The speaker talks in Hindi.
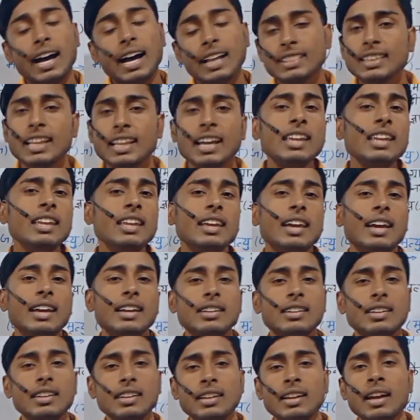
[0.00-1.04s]
आता ही
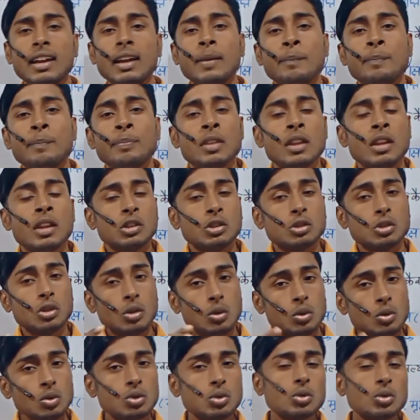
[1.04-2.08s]
है ठीक है तो
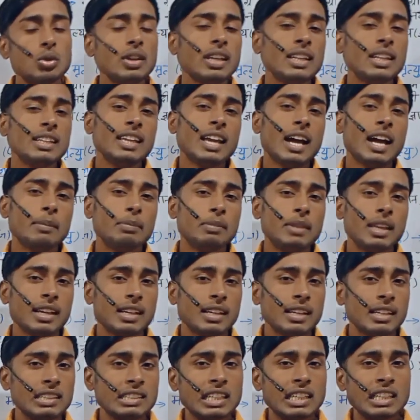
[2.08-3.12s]
उसको यदि आप
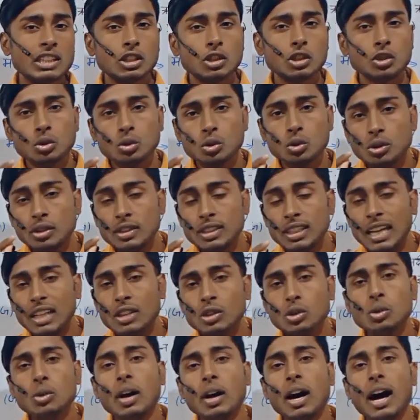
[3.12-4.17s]
देखना चाहते हो तो या
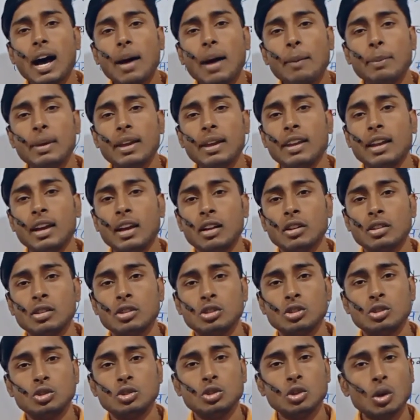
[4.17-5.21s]
तो आप है ना
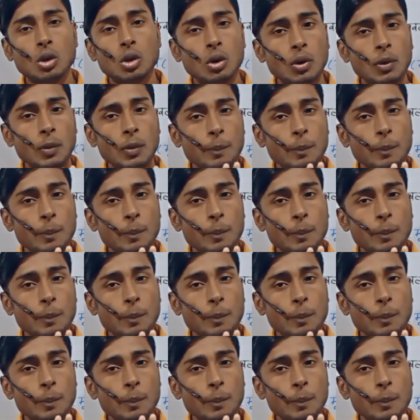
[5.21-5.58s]
जो